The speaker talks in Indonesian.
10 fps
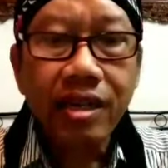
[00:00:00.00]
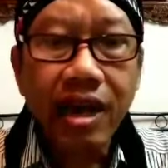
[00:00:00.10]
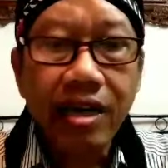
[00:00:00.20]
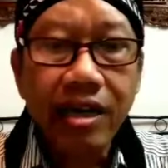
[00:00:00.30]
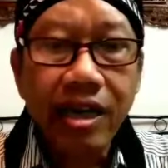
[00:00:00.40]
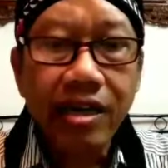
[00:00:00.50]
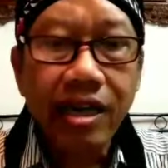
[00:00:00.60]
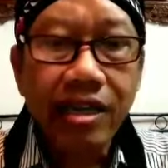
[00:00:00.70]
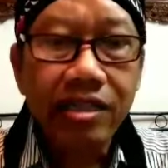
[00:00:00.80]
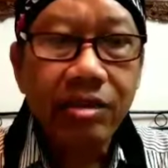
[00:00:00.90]
karena
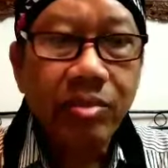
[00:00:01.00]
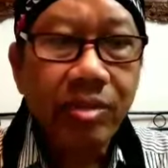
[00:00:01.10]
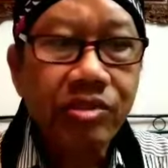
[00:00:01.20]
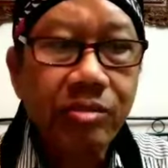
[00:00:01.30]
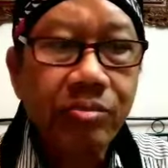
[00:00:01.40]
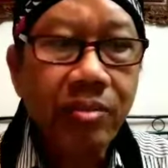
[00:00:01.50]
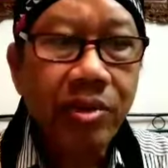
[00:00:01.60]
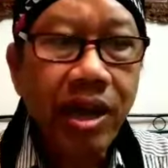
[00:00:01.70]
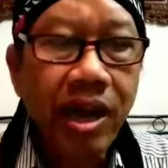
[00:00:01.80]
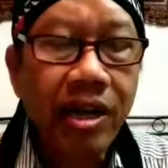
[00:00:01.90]
dari sebab-sebab
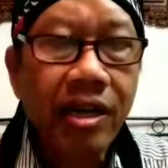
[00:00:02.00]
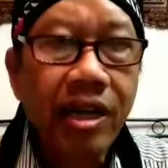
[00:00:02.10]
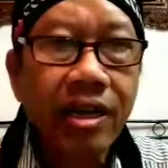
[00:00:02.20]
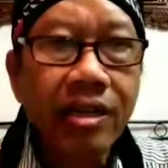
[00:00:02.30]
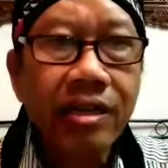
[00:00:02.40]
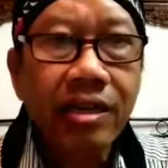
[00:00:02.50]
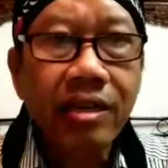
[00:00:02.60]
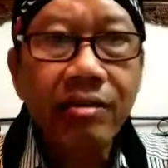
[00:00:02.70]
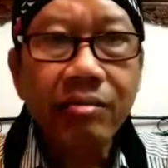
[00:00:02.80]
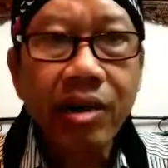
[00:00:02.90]
yang ada
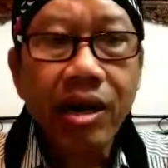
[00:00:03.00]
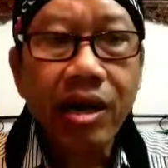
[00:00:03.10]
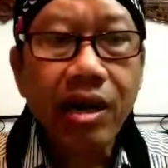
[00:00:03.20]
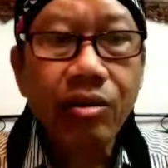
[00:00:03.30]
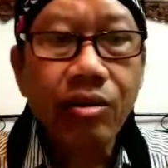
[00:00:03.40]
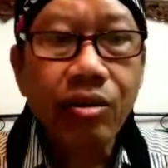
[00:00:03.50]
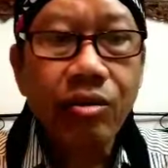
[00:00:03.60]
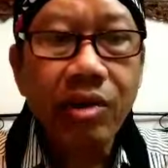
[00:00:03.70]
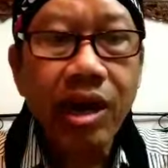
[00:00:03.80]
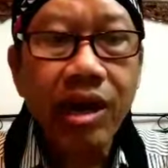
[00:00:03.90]
maka
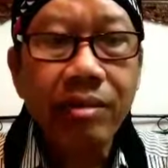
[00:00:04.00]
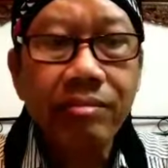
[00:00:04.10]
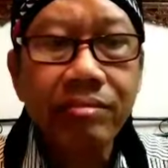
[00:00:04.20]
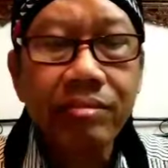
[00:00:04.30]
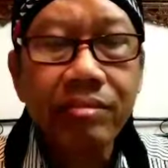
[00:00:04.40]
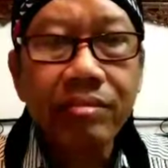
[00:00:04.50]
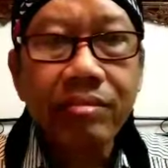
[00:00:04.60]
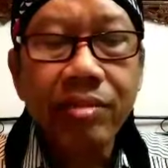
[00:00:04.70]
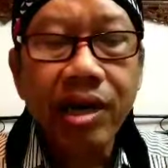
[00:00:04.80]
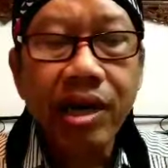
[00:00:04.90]
hukum alam
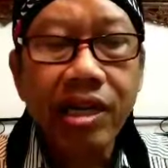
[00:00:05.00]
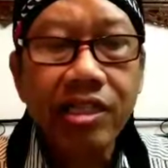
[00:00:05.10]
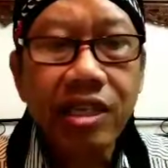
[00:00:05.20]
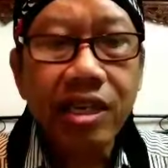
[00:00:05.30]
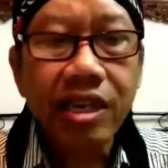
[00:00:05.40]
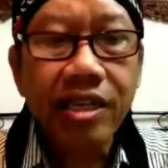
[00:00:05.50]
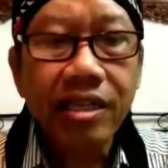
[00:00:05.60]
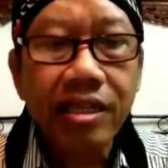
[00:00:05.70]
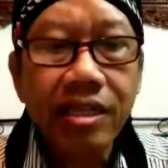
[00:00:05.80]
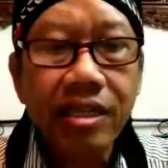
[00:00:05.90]

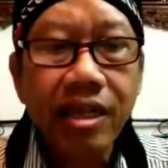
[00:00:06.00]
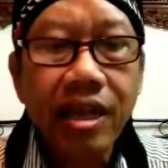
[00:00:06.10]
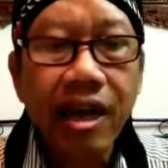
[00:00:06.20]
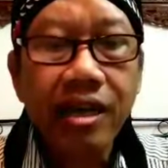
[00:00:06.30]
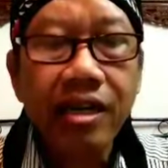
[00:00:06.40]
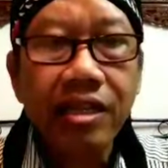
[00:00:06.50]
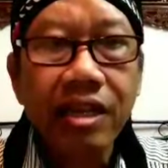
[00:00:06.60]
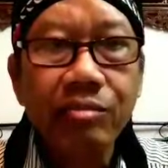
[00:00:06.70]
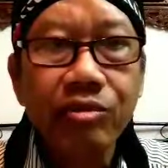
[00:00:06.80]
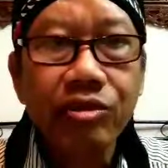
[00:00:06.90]
menghasilkan
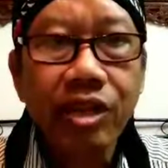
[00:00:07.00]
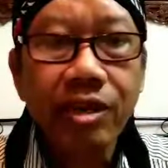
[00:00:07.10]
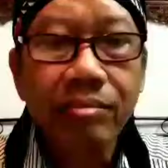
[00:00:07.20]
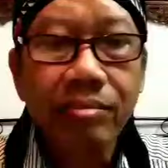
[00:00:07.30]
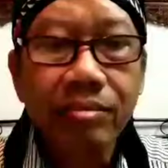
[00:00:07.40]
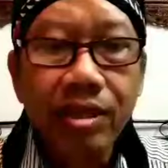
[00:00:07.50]
adanya muslim,